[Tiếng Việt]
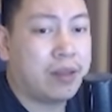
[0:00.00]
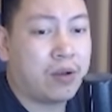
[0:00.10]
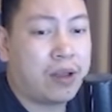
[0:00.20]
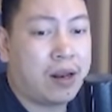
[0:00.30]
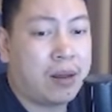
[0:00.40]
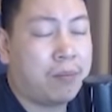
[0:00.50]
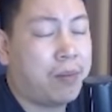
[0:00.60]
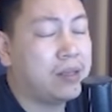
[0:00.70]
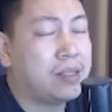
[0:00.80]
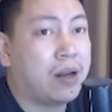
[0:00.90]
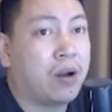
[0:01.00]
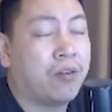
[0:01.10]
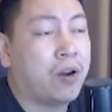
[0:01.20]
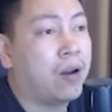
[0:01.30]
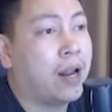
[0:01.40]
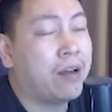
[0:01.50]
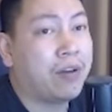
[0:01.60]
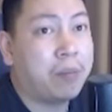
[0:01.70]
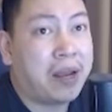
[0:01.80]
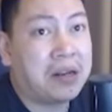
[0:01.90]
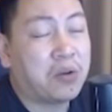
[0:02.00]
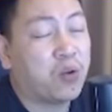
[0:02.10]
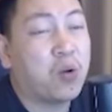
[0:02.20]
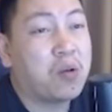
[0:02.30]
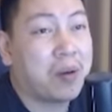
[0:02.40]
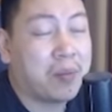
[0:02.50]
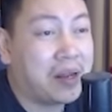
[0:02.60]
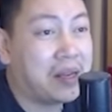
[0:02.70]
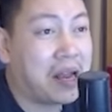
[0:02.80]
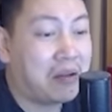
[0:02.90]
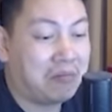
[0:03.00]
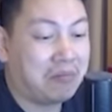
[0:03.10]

thì coi như là mình sẽ nói với nó lấy lại fanpage cuối cùng các bạn biết như nào